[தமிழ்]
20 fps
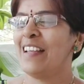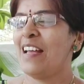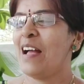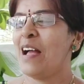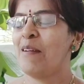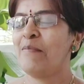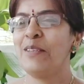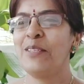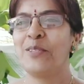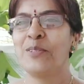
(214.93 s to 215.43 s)

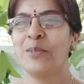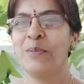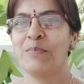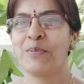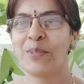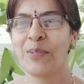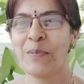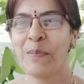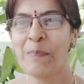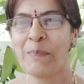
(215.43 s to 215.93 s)
அப்படி சூப்
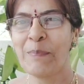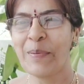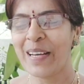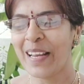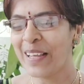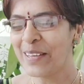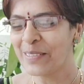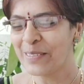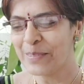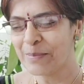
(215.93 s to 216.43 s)

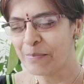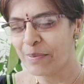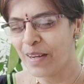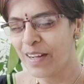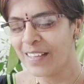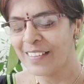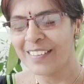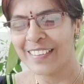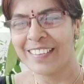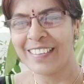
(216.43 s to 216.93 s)
சூப்பராக இருக்கும்
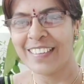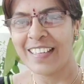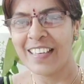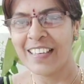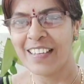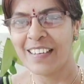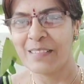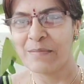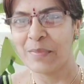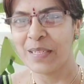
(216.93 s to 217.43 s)
பார்க்குறதுக்கே
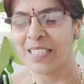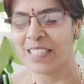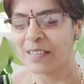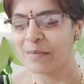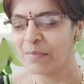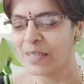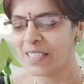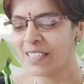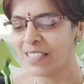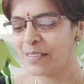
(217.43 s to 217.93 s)
கம்ம
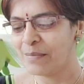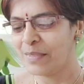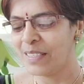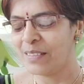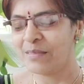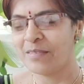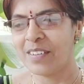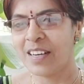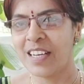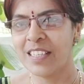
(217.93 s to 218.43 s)
கம்ம
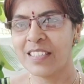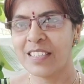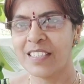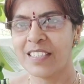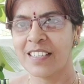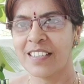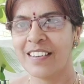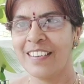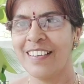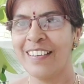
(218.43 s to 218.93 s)
கம்மன்னு
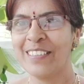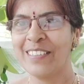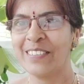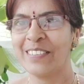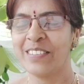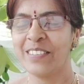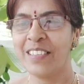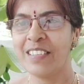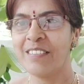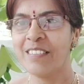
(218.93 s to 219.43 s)
வாசனையாக
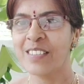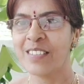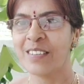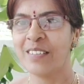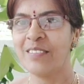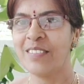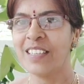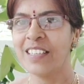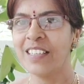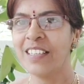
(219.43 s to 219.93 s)
இருக்கும் உடனே அவங்க
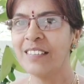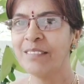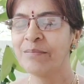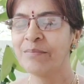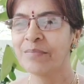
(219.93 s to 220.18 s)
சொல்லுவாங்க